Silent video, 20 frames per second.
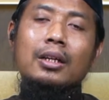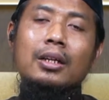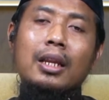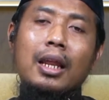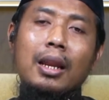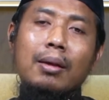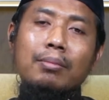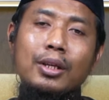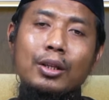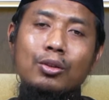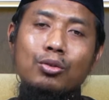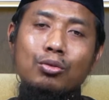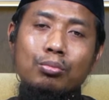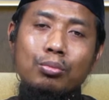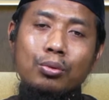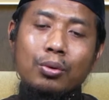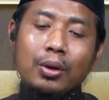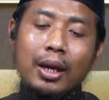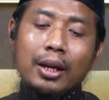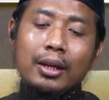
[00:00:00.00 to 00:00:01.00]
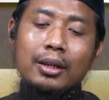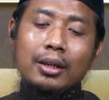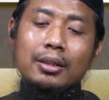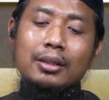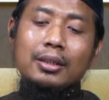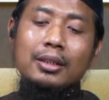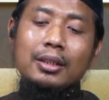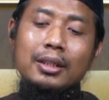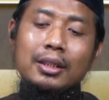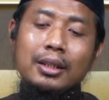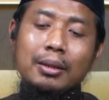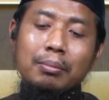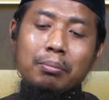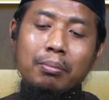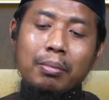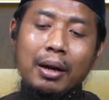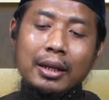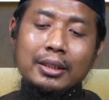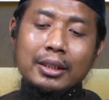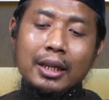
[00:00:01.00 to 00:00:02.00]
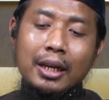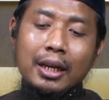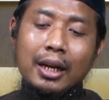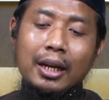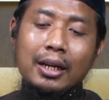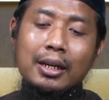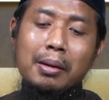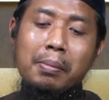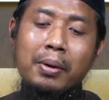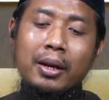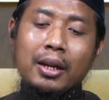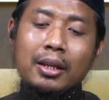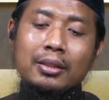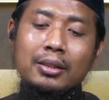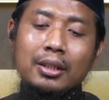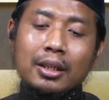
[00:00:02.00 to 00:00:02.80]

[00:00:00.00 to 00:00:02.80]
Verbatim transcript: dalam satu bulan dibacakan kepada